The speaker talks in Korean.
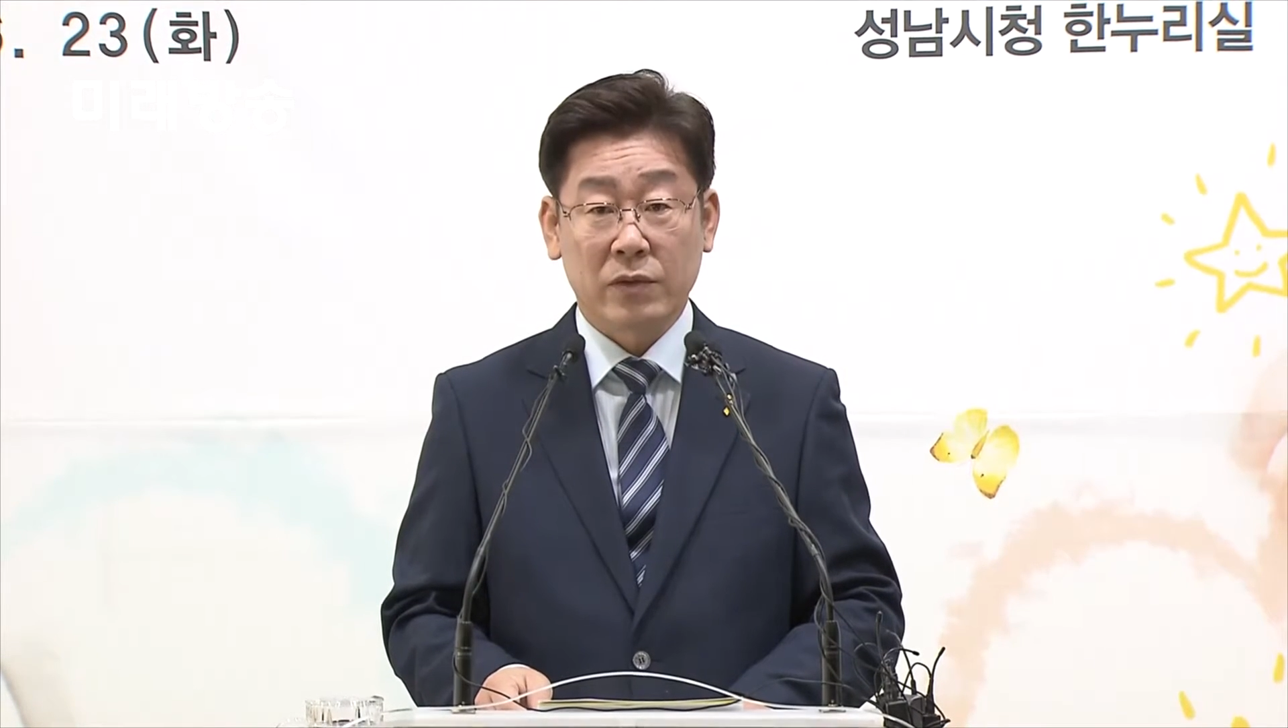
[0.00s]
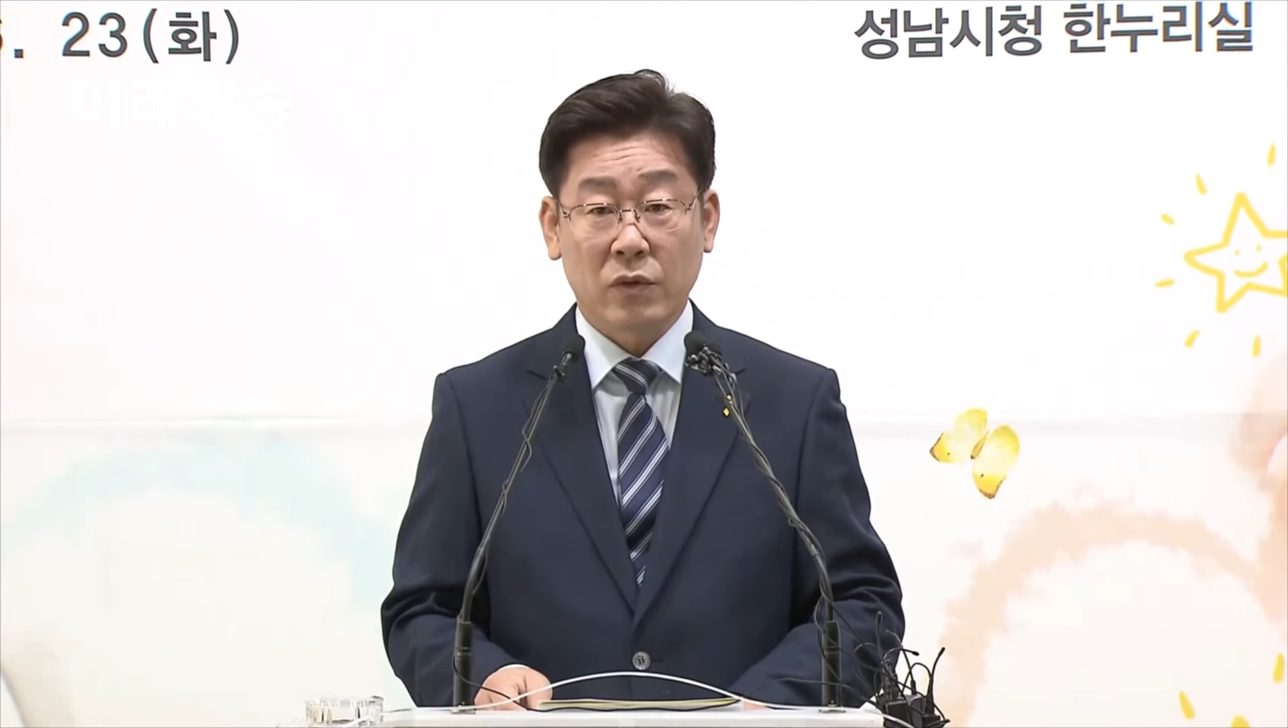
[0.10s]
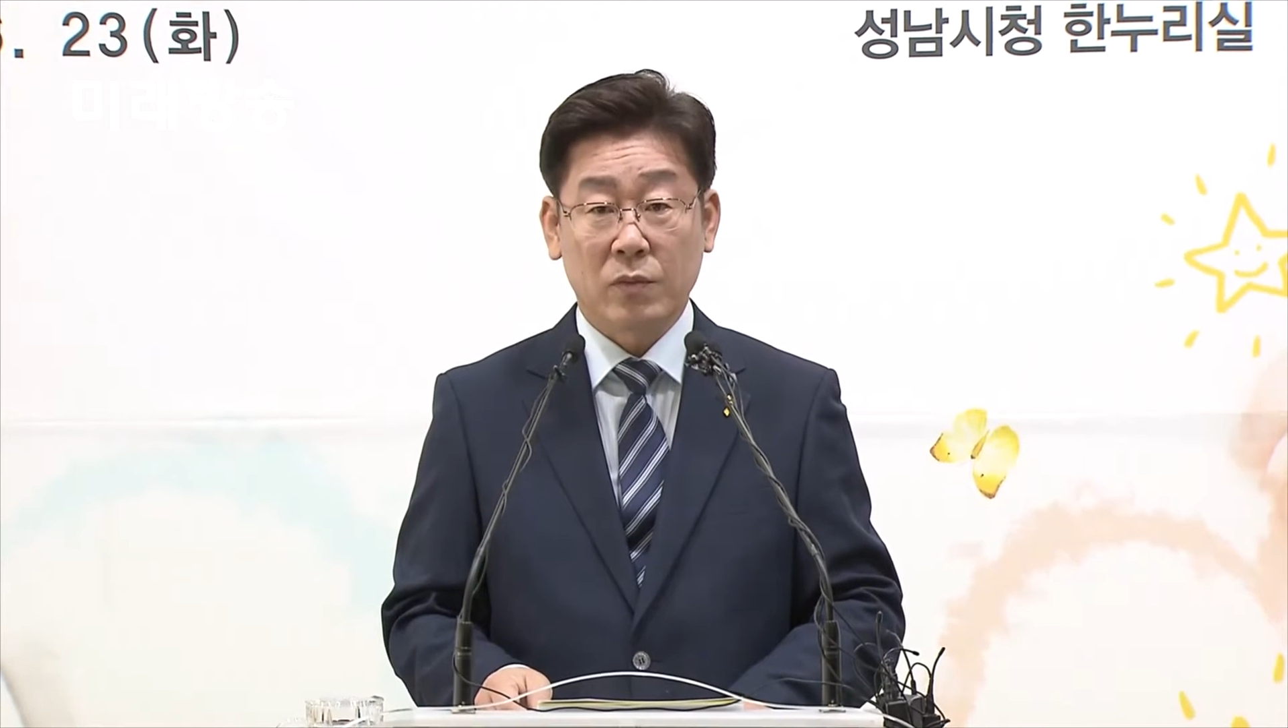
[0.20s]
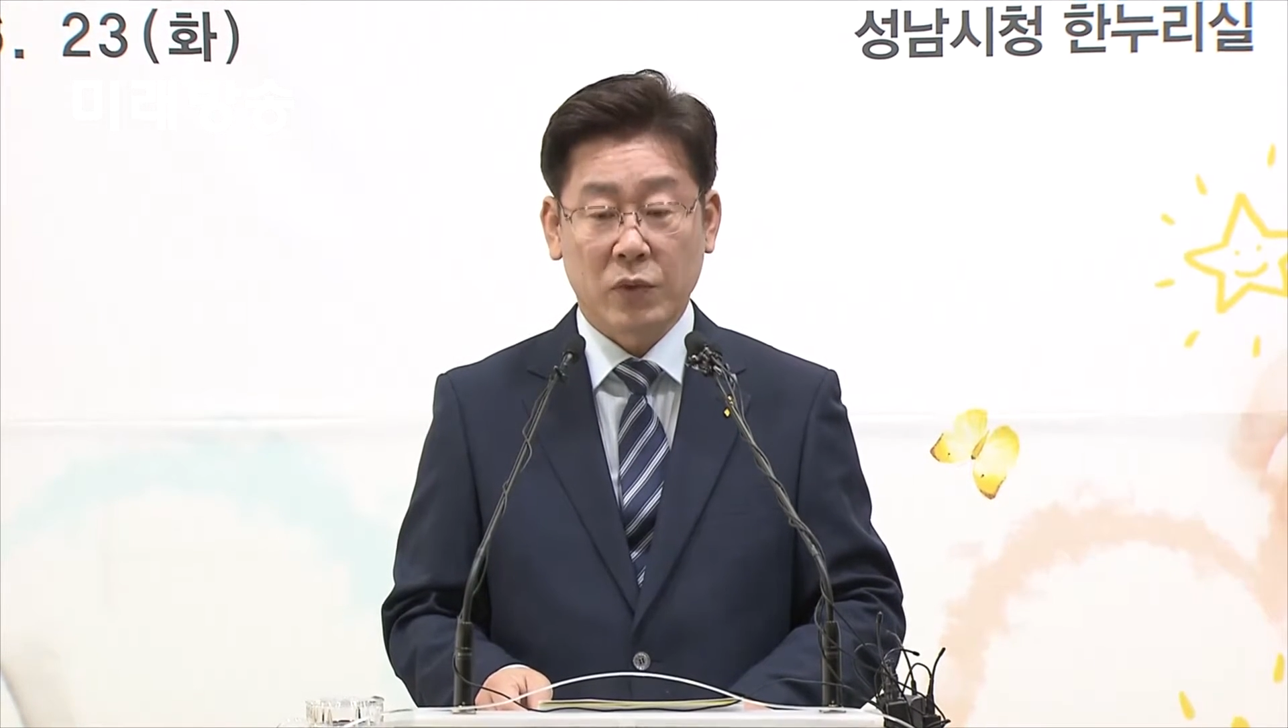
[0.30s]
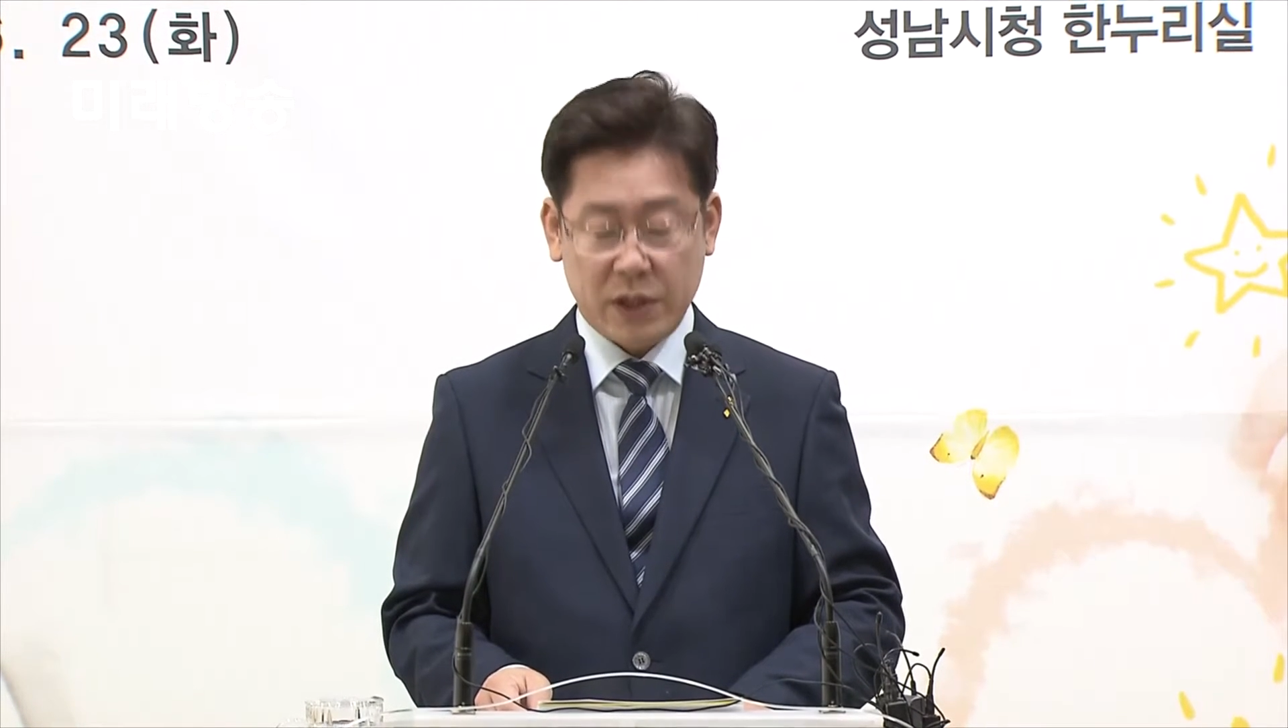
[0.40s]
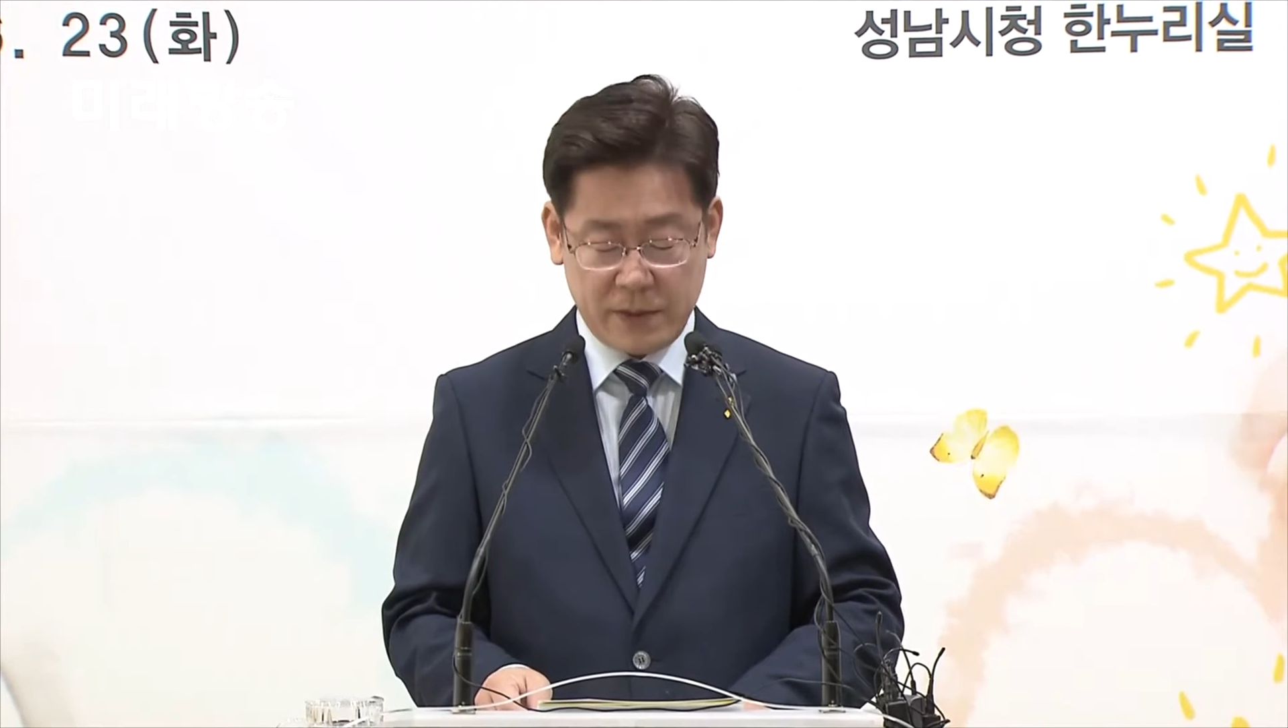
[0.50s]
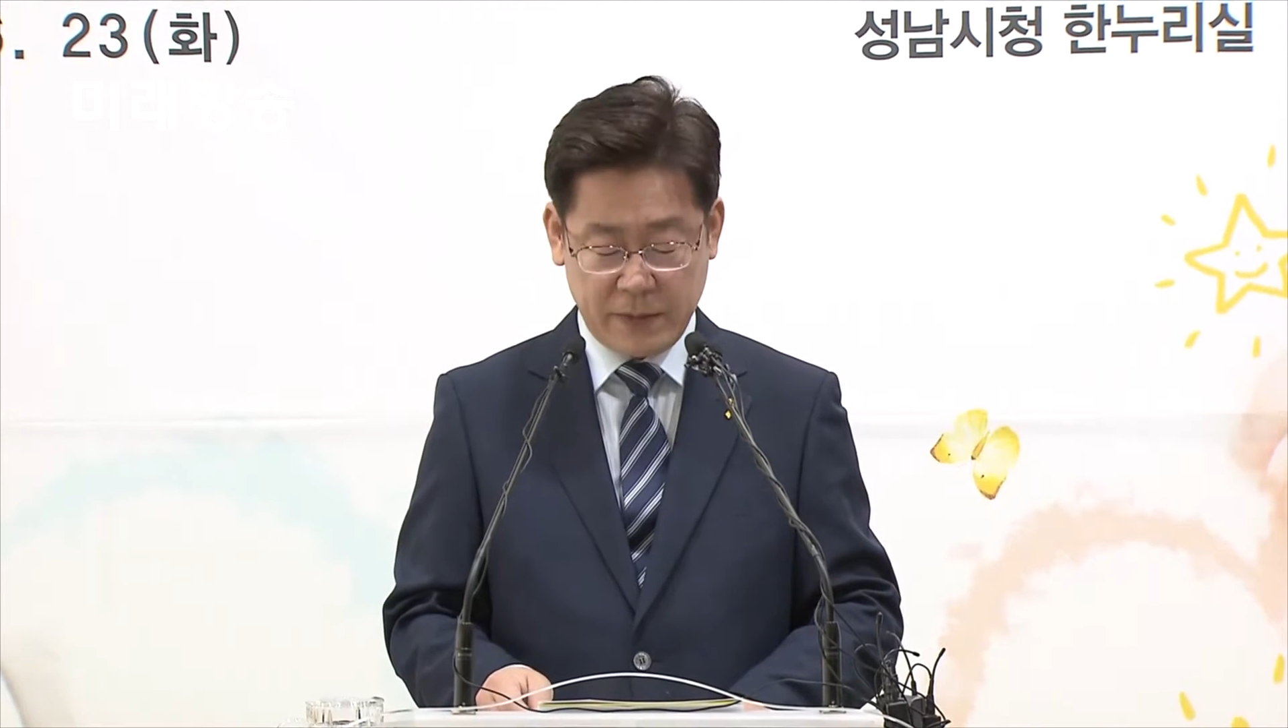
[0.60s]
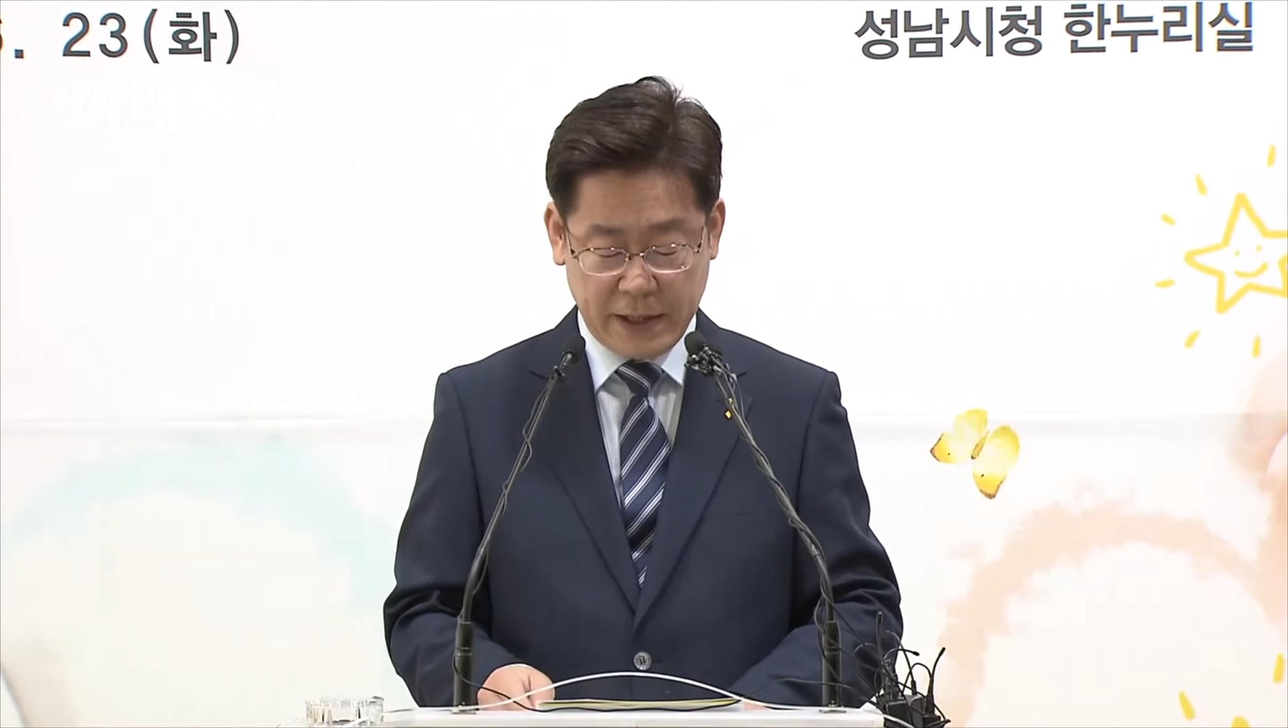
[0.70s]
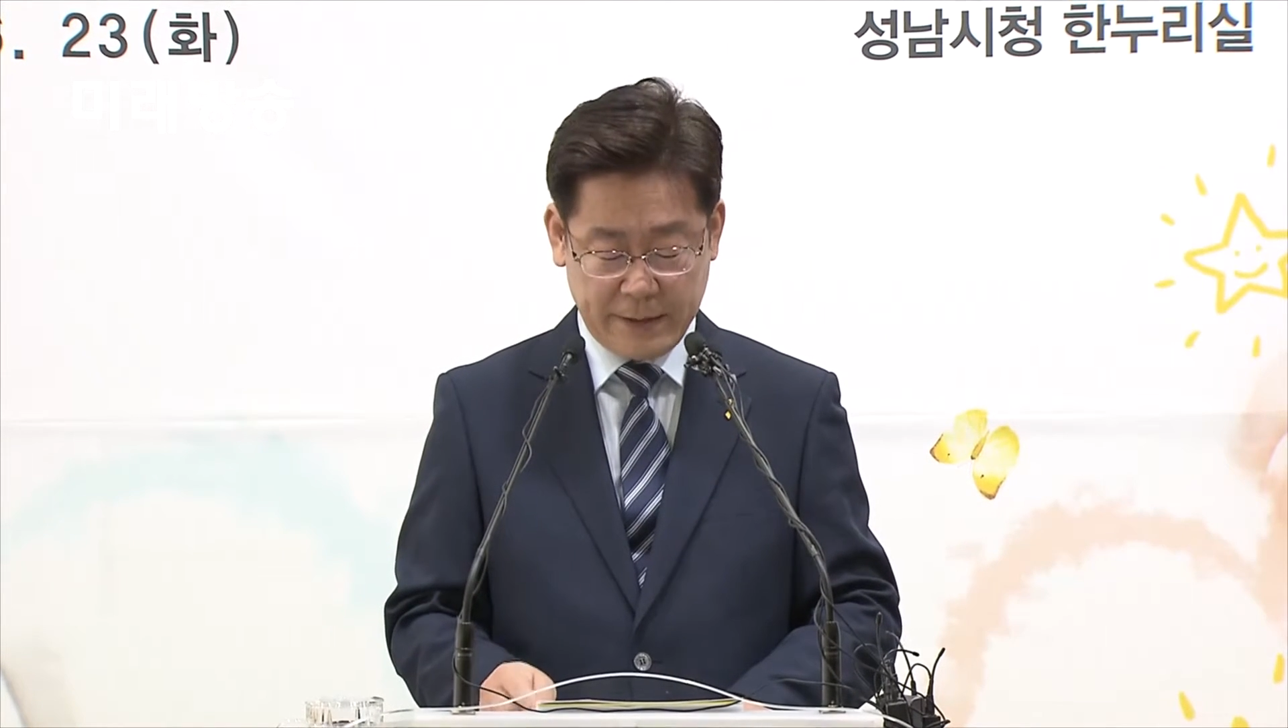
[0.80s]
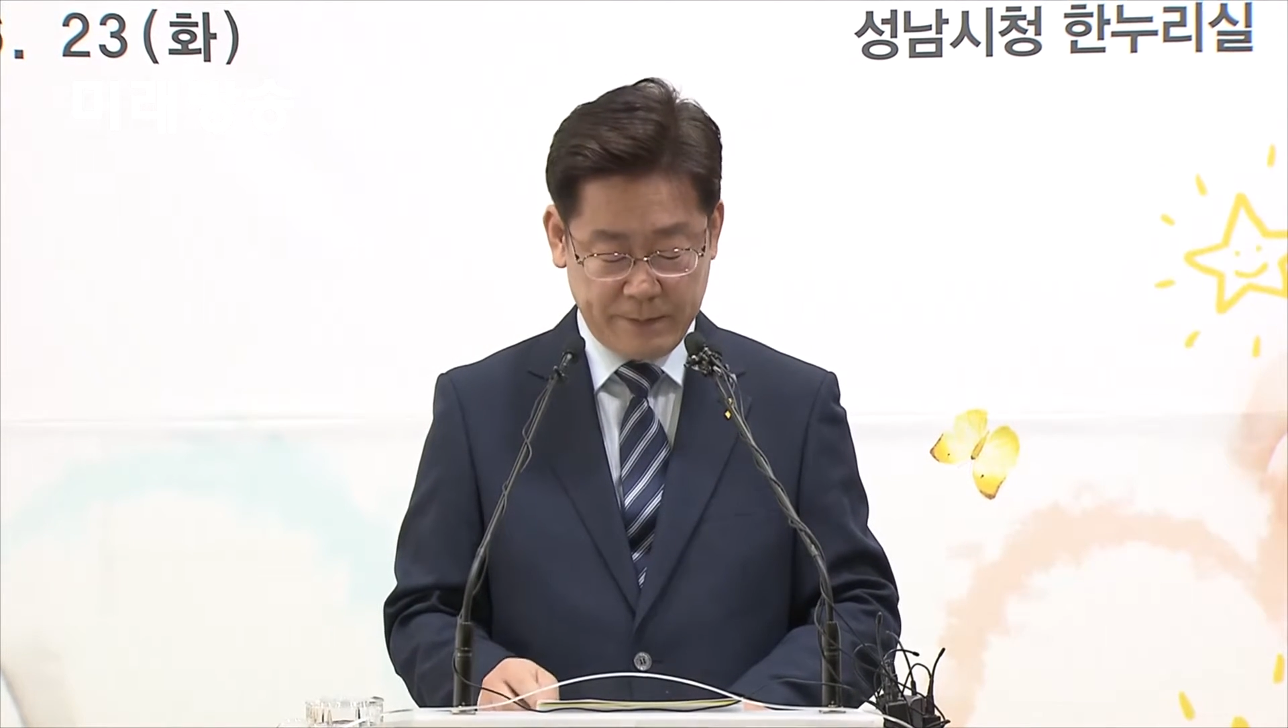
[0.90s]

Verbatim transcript: 통보했습니다.